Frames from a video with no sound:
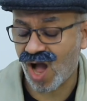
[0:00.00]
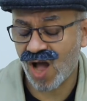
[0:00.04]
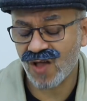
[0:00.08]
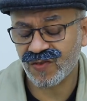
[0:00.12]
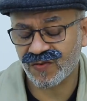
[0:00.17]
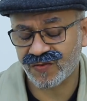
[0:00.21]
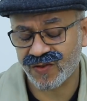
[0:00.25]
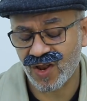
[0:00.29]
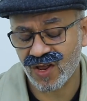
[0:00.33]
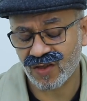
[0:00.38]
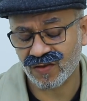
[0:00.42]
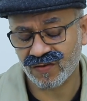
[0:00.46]

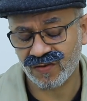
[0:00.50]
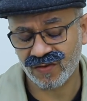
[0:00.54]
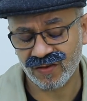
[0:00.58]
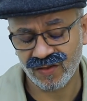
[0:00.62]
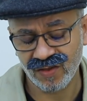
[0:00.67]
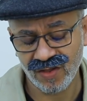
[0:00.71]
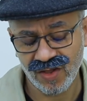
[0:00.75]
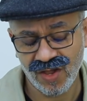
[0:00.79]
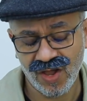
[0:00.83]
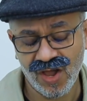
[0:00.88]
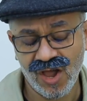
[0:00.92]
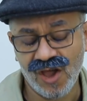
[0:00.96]
اصلك
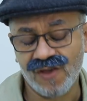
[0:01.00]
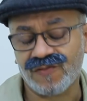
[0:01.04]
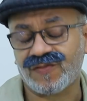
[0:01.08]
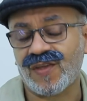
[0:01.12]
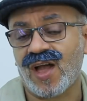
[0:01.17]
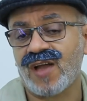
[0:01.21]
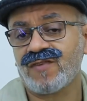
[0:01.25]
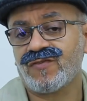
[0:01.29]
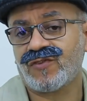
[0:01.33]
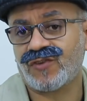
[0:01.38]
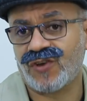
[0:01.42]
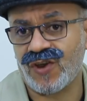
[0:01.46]

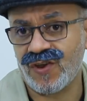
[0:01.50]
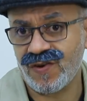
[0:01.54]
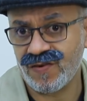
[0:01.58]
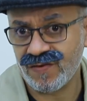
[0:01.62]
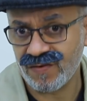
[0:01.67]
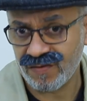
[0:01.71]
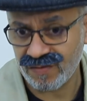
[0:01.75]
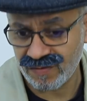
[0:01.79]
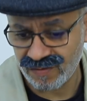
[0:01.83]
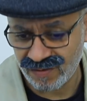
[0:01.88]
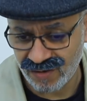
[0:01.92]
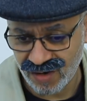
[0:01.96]

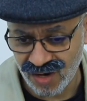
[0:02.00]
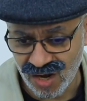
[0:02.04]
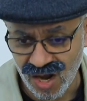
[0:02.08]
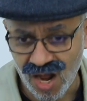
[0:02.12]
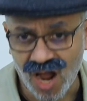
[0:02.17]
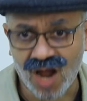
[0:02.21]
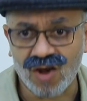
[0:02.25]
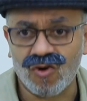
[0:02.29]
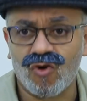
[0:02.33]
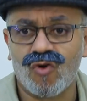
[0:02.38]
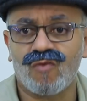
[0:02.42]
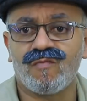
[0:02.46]
تنشن
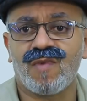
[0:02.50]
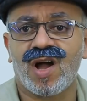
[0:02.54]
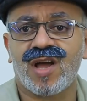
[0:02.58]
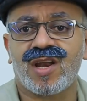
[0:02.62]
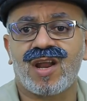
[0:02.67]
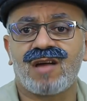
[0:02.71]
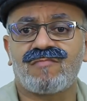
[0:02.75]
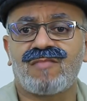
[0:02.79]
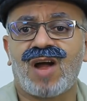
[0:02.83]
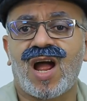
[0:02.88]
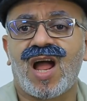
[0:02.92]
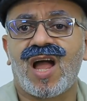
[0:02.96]
قال لهم
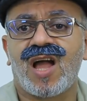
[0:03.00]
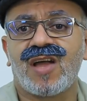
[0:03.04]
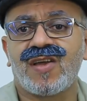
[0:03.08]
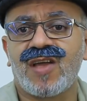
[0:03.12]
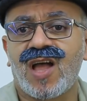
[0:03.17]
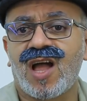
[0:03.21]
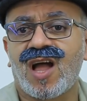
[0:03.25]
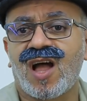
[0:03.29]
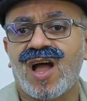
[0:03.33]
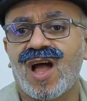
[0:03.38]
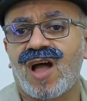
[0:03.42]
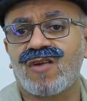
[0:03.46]
أنا
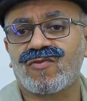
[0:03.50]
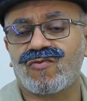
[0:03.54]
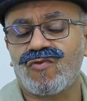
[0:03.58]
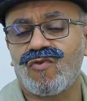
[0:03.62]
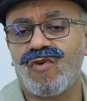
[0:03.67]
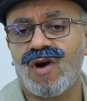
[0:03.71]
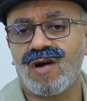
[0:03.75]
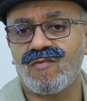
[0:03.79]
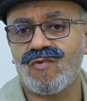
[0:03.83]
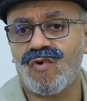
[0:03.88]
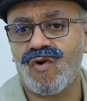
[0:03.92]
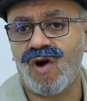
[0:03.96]
معايا عقد
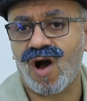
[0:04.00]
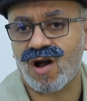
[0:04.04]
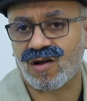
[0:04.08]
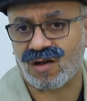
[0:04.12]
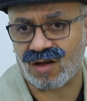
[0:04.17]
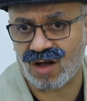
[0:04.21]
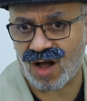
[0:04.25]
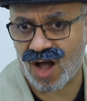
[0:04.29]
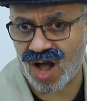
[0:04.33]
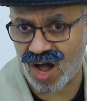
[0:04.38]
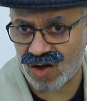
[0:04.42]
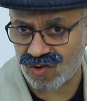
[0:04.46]

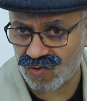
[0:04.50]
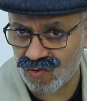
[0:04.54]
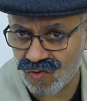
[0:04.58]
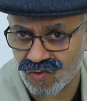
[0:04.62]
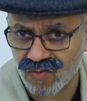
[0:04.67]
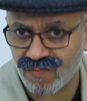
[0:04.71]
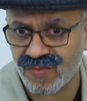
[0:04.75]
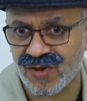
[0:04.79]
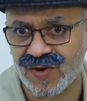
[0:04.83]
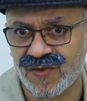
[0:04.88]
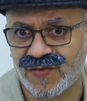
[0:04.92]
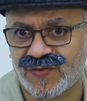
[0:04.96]

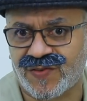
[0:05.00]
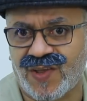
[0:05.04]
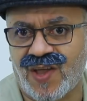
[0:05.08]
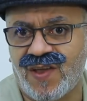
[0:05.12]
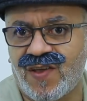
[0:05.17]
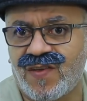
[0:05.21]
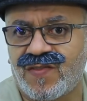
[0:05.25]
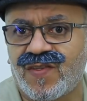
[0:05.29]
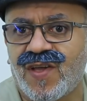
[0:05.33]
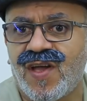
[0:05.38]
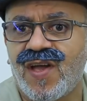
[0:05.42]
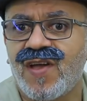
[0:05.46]
وموقعه من
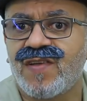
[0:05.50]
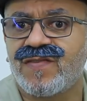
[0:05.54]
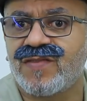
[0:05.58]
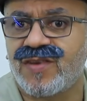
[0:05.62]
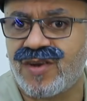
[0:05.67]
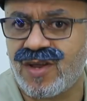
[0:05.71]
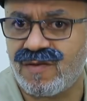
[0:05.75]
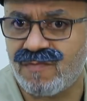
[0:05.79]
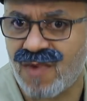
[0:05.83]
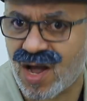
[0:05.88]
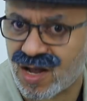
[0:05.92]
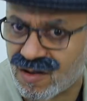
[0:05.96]
السيد
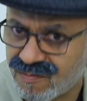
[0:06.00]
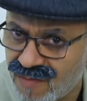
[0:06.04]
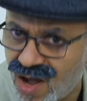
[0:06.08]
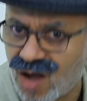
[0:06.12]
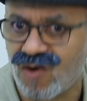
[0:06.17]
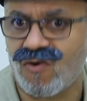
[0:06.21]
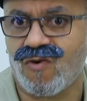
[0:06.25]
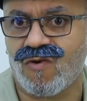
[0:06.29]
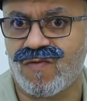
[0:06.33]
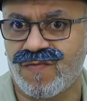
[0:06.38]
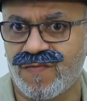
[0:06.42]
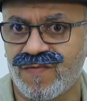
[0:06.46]
هنري
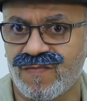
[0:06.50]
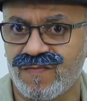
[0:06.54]
مكمهون